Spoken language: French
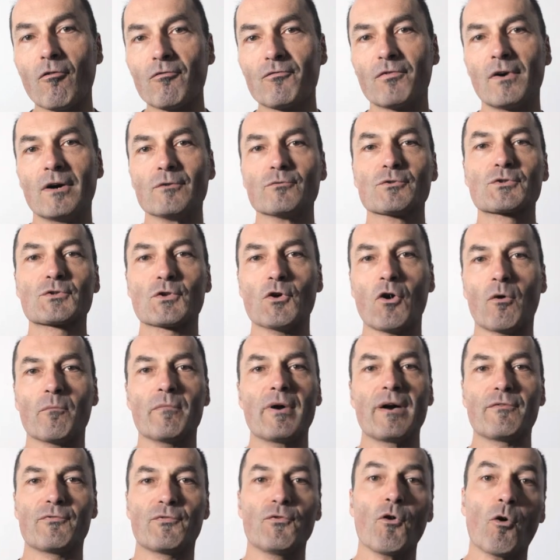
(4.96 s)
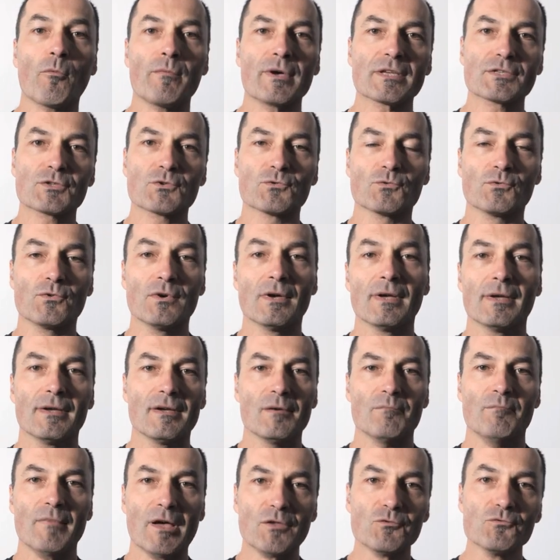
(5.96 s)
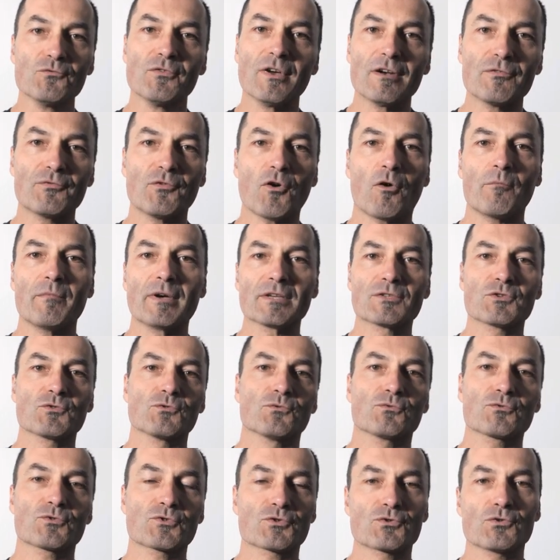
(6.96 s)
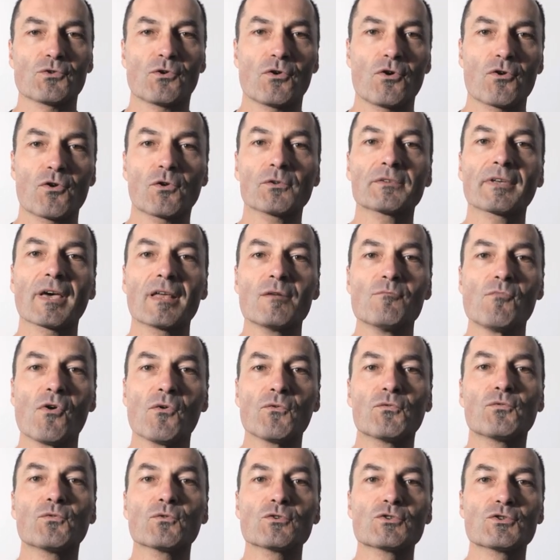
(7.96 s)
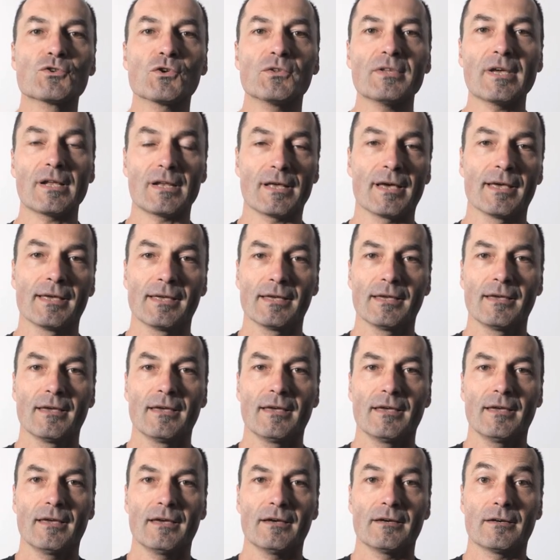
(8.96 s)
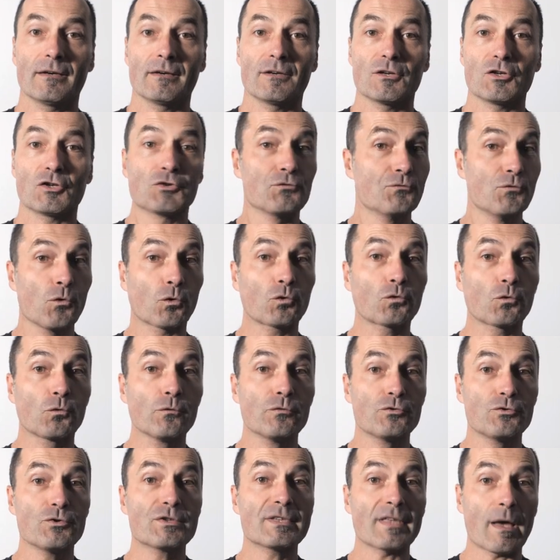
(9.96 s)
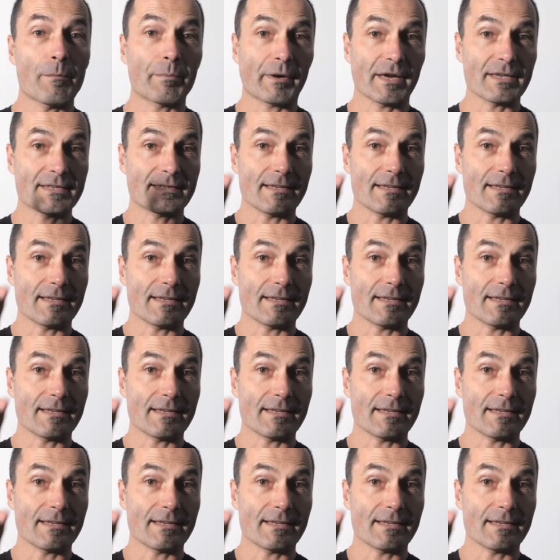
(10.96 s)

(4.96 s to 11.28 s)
enfin où sort ma formation, ma nouvelle formation sur euh, l'entraînement fonctionnel. Euh, je vous retrouve juste après